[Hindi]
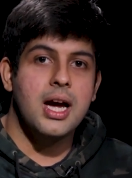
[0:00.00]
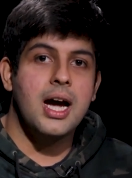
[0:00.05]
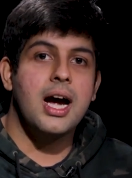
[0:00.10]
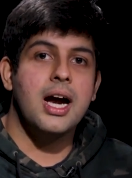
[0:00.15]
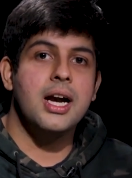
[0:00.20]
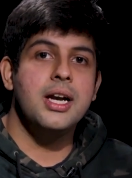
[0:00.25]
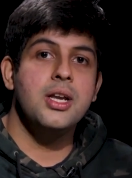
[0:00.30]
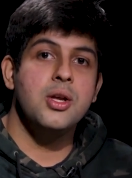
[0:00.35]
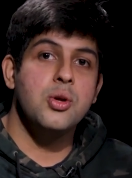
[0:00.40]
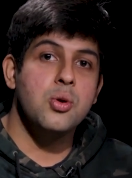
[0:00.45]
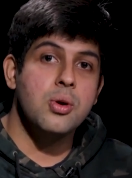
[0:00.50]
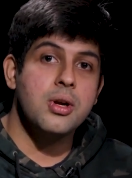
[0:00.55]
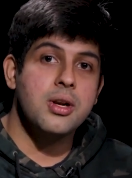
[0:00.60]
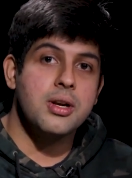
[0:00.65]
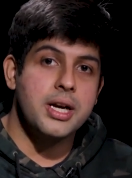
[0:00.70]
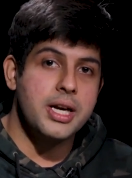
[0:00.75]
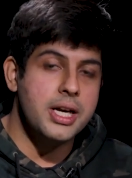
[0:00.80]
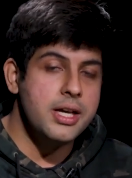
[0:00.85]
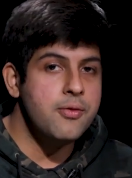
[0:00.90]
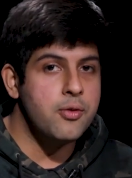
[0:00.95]
एंड यू आर
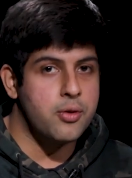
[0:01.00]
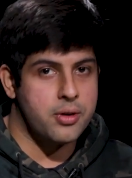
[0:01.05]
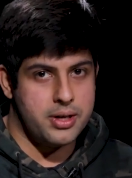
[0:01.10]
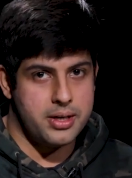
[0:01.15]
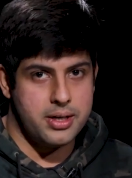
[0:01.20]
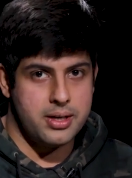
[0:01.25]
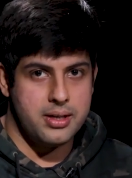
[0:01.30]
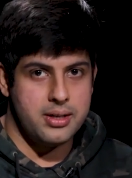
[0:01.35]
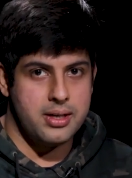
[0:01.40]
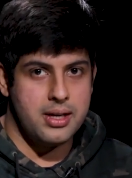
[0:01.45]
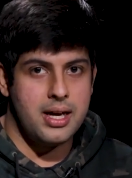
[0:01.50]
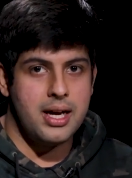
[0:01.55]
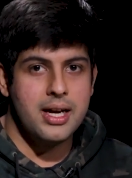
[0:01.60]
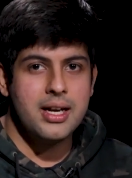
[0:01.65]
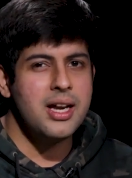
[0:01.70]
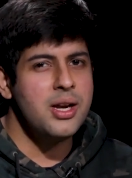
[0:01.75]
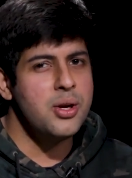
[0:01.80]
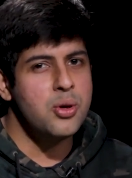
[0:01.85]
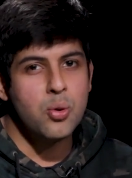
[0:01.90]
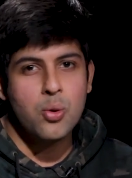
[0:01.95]
रेडी फॉर इट
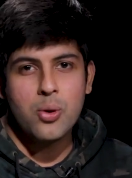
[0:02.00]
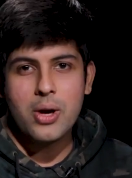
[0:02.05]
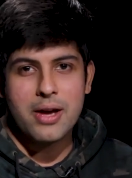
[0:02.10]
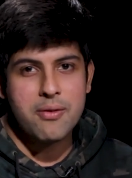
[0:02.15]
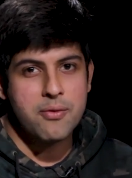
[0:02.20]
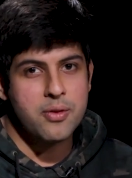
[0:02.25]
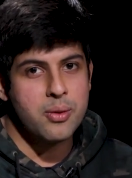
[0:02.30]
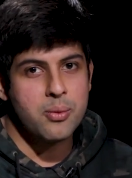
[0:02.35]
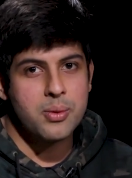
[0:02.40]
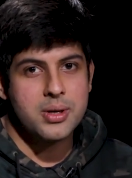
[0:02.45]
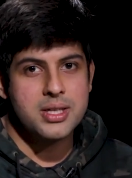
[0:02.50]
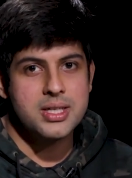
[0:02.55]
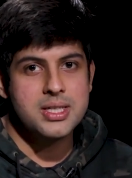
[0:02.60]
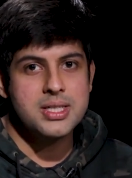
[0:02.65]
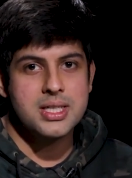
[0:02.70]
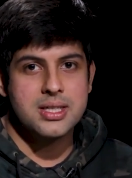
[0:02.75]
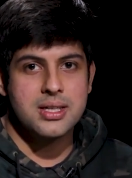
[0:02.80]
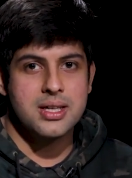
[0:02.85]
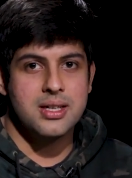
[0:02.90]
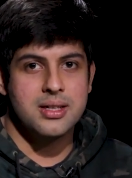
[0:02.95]
एंड आई नो एवरी वन
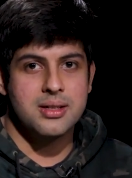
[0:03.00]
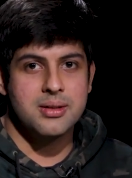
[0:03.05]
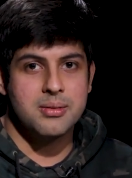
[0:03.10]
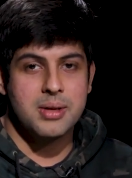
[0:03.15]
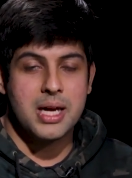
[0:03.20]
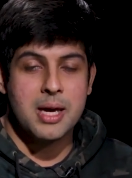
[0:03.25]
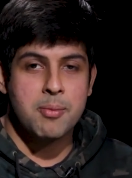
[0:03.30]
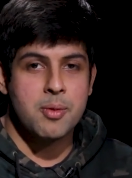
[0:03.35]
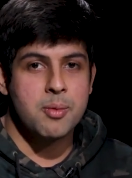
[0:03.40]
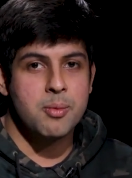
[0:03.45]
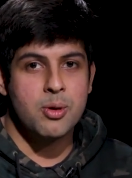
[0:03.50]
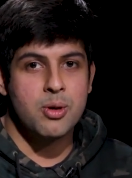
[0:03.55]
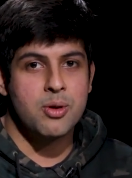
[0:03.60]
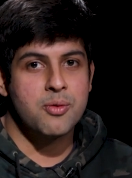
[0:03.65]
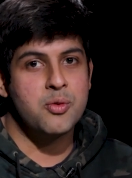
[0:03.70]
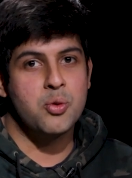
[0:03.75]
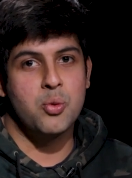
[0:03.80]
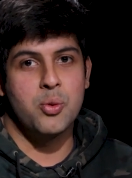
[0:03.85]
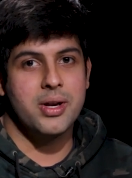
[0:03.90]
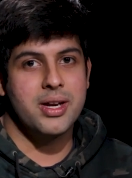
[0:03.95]
इज केपेबल
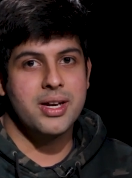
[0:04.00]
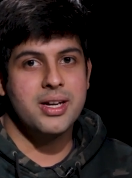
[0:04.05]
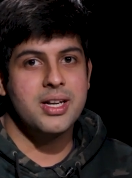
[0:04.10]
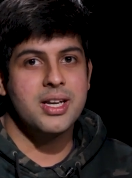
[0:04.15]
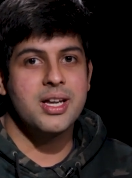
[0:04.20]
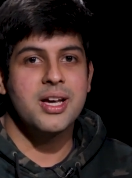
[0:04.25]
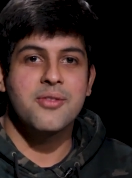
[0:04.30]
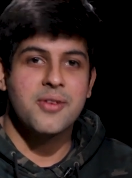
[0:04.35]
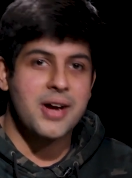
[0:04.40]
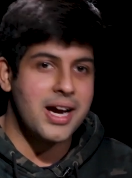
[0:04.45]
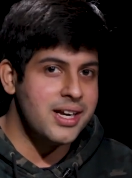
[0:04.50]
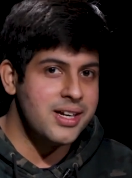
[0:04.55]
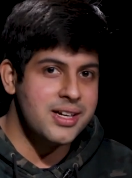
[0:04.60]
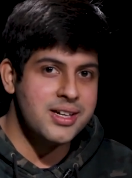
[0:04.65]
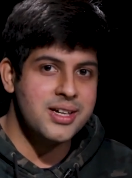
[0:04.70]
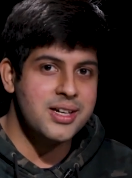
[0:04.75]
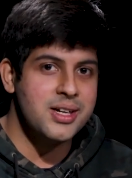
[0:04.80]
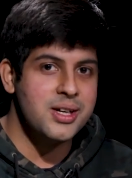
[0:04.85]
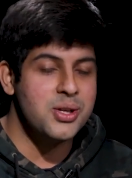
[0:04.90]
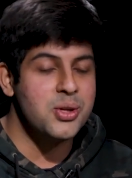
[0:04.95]
ऑफ डूइंग इट इफ आई
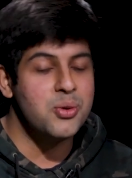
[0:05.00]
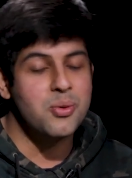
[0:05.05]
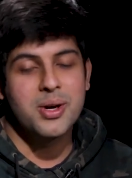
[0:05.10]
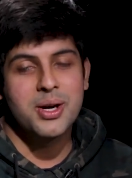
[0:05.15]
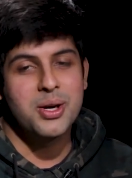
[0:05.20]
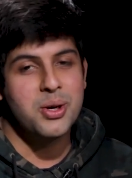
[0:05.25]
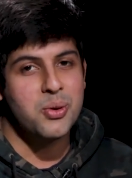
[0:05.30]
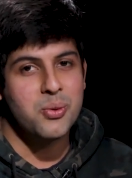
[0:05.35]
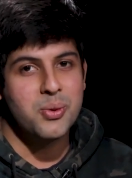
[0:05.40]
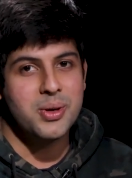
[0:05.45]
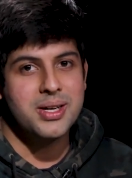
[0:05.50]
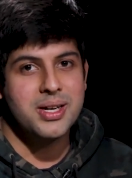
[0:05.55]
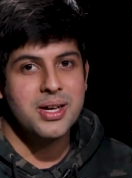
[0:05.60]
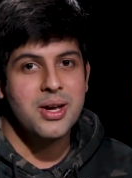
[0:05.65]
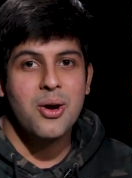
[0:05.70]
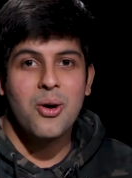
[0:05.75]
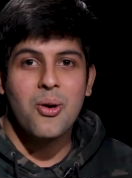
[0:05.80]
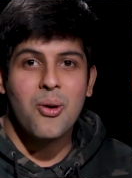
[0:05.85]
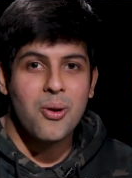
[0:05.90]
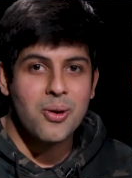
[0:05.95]
डिड इट यू कैन डू इट
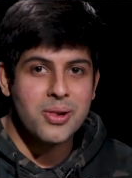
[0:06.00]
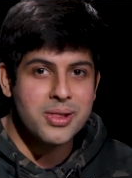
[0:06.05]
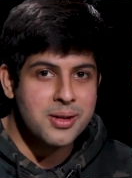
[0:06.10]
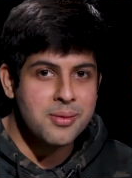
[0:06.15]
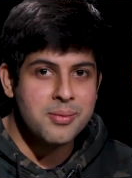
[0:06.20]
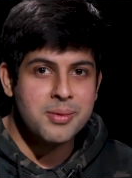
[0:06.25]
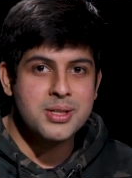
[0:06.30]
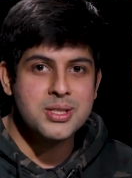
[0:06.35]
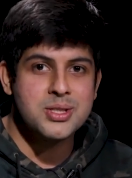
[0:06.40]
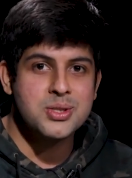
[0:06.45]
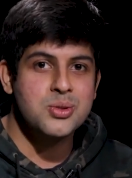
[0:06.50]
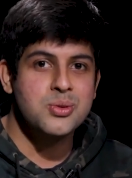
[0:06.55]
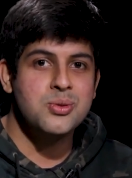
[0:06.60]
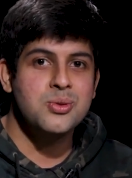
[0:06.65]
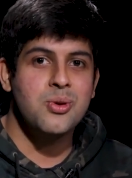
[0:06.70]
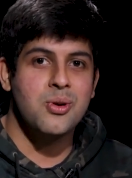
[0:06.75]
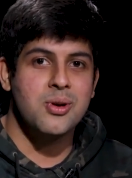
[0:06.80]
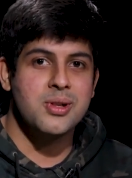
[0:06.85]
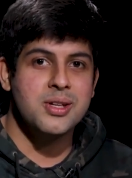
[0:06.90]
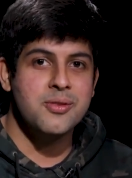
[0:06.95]
ऑल द बेस्ट
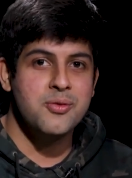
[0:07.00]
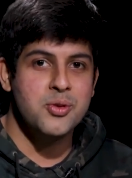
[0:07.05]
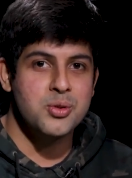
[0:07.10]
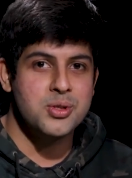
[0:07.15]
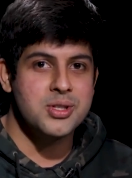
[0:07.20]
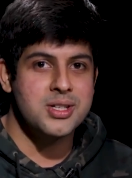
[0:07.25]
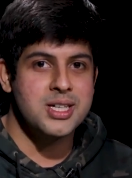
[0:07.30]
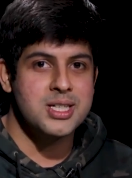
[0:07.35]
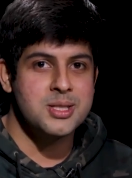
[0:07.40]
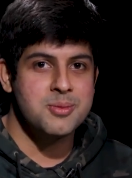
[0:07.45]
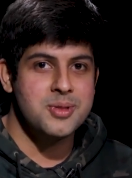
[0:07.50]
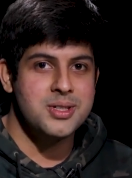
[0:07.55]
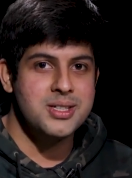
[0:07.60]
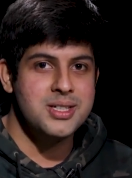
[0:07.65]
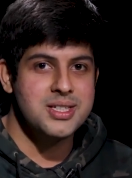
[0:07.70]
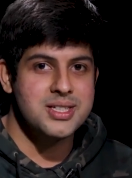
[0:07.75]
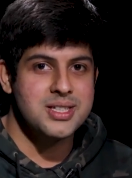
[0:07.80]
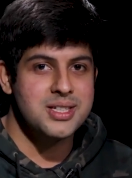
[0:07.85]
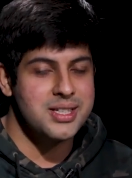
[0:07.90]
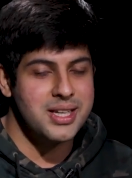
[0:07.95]
टू ऑल द फ्यूचर
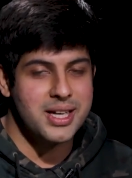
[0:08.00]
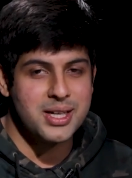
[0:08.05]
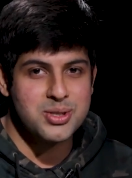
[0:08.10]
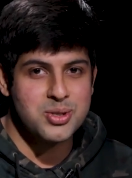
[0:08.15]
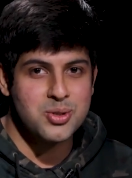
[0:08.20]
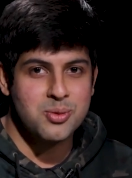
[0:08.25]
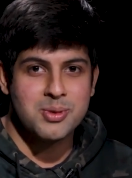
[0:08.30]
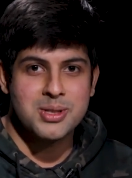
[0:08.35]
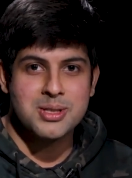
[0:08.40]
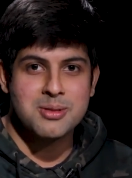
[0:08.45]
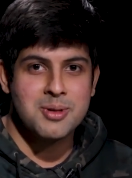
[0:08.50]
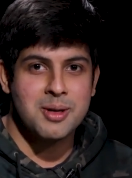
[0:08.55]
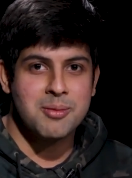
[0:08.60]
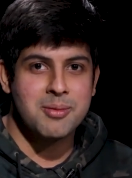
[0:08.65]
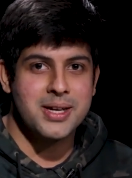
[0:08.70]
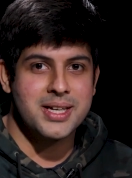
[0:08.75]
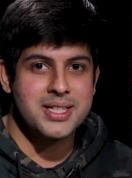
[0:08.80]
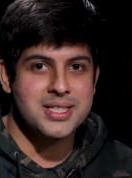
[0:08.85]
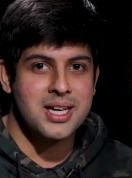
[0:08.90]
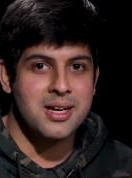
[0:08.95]
एस्पिरेंट्स नेक्स्ट टू मंथ्स में
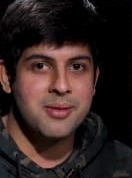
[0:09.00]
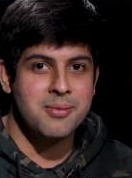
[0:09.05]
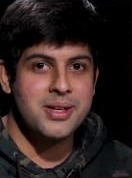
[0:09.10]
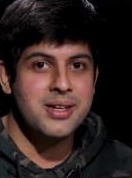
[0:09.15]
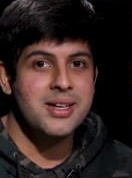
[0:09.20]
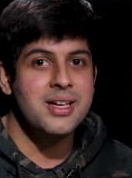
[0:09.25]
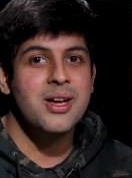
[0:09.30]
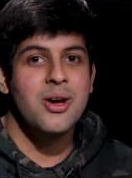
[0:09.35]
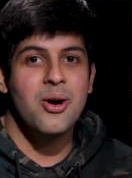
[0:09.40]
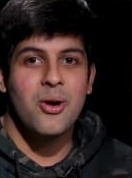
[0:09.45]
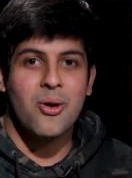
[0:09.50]
आपका एग्जाम है